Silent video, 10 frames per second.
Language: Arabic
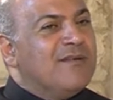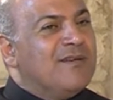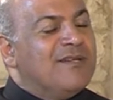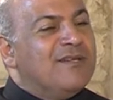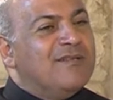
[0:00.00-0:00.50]

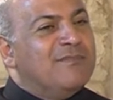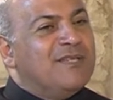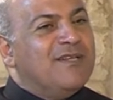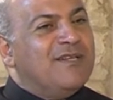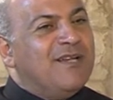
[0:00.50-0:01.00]
يعني
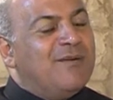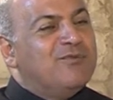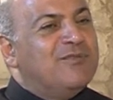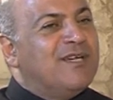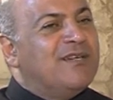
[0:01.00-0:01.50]
بيقول لي
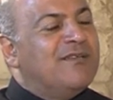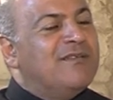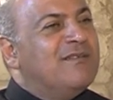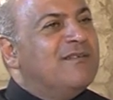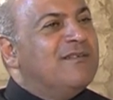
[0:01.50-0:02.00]
الابونا
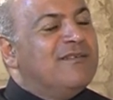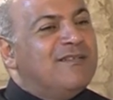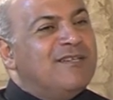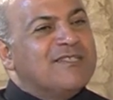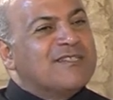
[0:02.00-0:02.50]

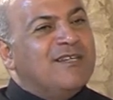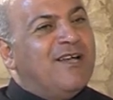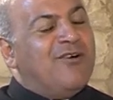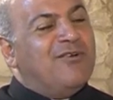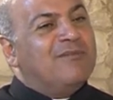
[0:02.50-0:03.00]
الناس
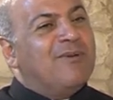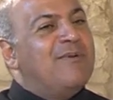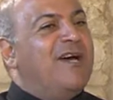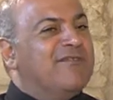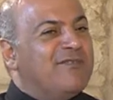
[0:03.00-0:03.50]
كلها هون ما
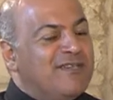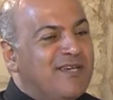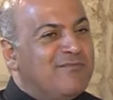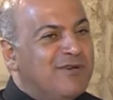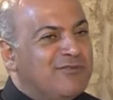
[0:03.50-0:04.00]
بعرف اي
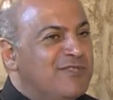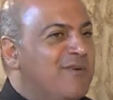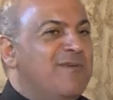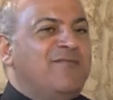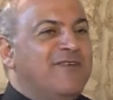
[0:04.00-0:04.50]
الماروني
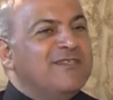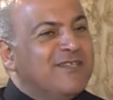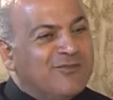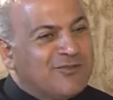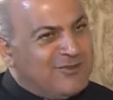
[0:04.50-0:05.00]
ما بعرف
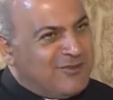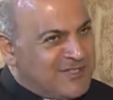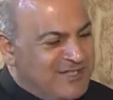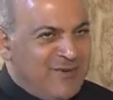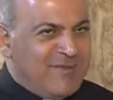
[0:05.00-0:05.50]
اي
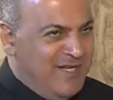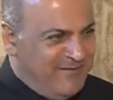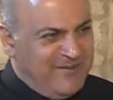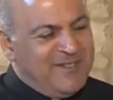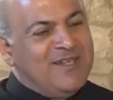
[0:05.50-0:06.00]
الارثوذكسي ما
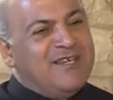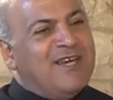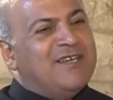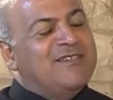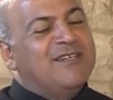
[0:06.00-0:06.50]
بعرف
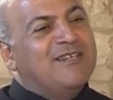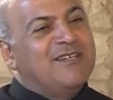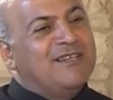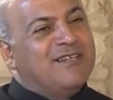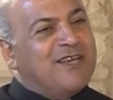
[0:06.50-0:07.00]

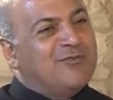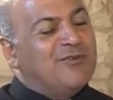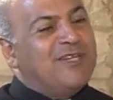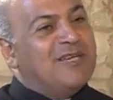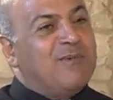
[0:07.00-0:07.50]
اي
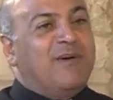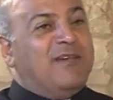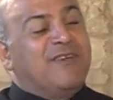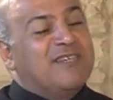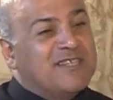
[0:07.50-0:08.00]
الكاثوليكي ما
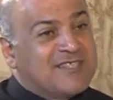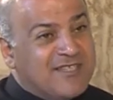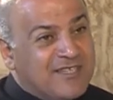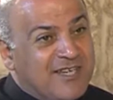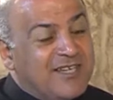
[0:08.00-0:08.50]
بعرف اي
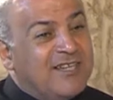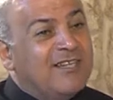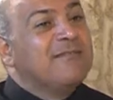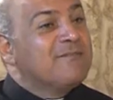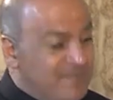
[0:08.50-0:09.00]

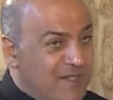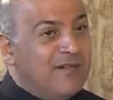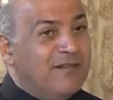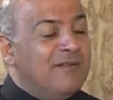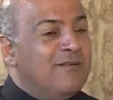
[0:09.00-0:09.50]
السرياني
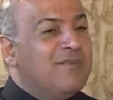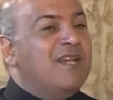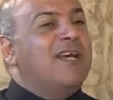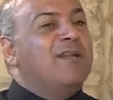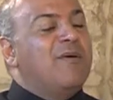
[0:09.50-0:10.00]

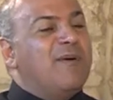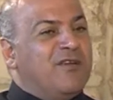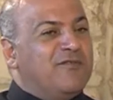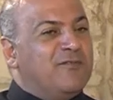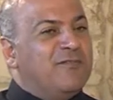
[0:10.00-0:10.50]
بيقول لي انا ما
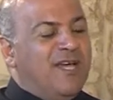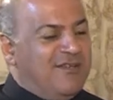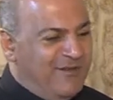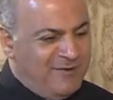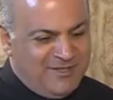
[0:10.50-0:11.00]
بعرفهم
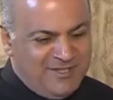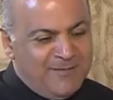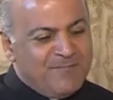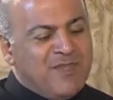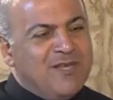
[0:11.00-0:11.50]
بعرف هودي
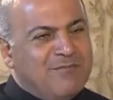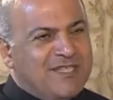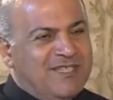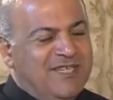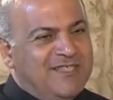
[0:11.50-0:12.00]

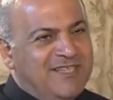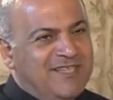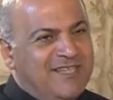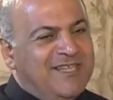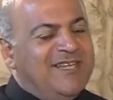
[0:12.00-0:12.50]

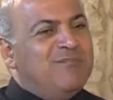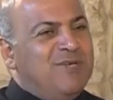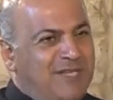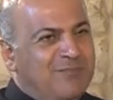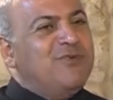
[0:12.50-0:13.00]
مسيحيين
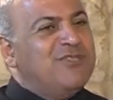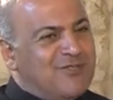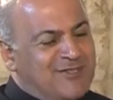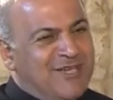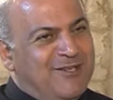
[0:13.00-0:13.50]
بحبوا
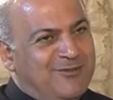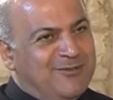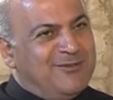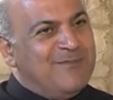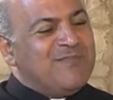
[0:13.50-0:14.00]
يجوا
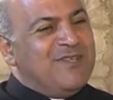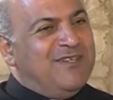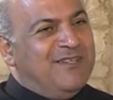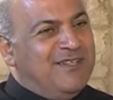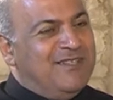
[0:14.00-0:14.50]
يصلوا
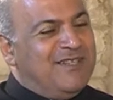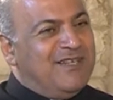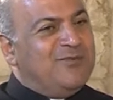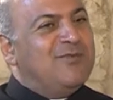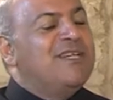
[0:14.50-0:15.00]

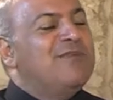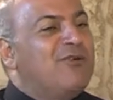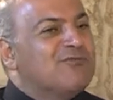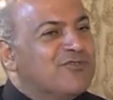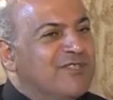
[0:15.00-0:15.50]
عنا وهن
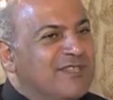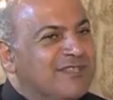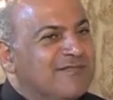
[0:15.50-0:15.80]
موجودين